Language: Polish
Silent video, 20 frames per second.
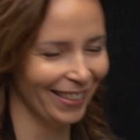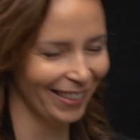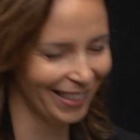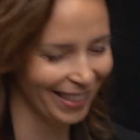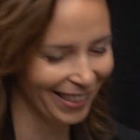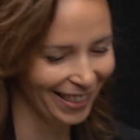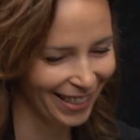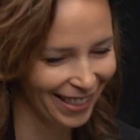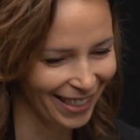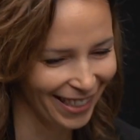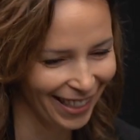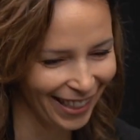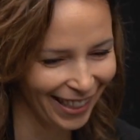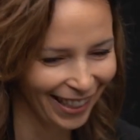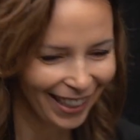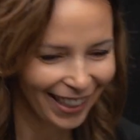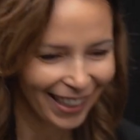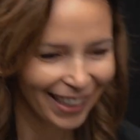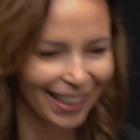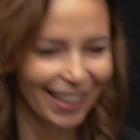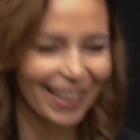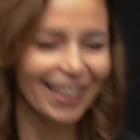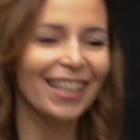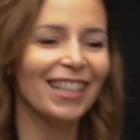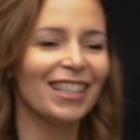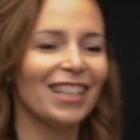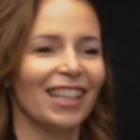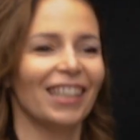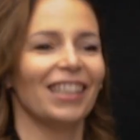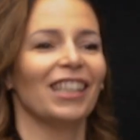no dzisiaj.
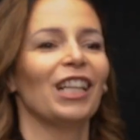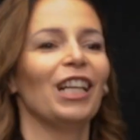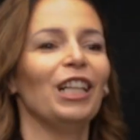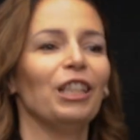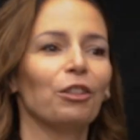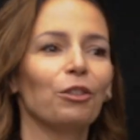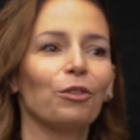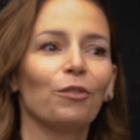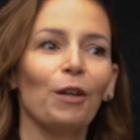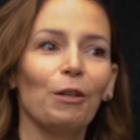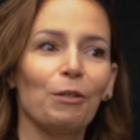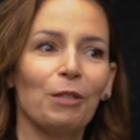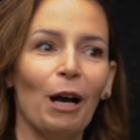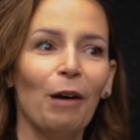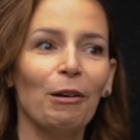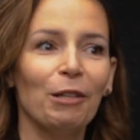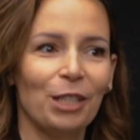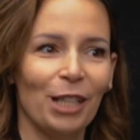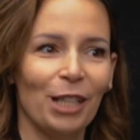Także generalnie to trwało cały